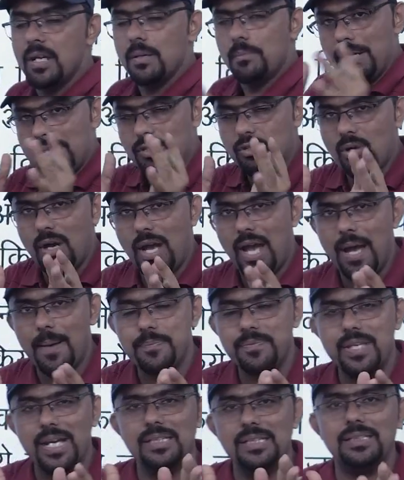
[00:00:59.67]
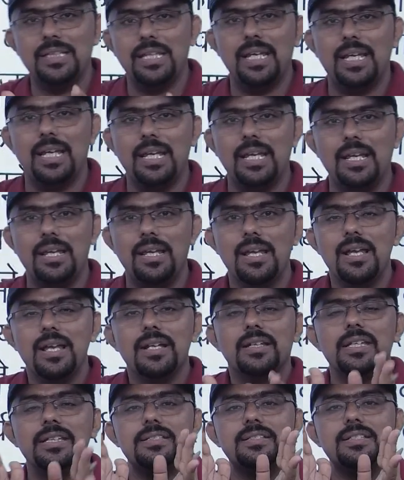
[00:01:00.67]
बच्चों आप जानते हैं
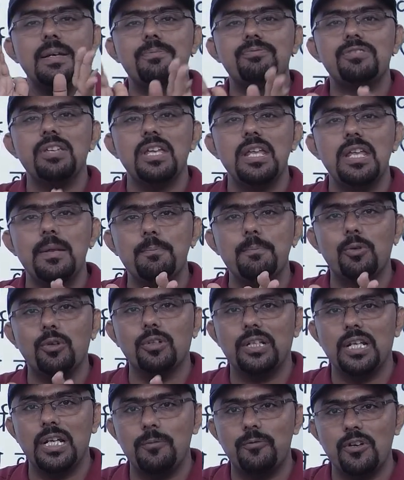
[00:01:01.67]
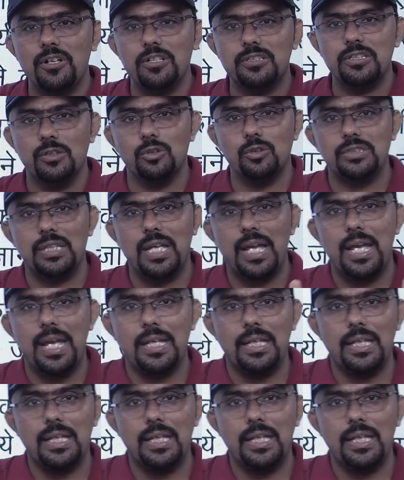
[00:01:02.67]
कि सबसे इंपॉर्टेंट फंक्शन होता है कि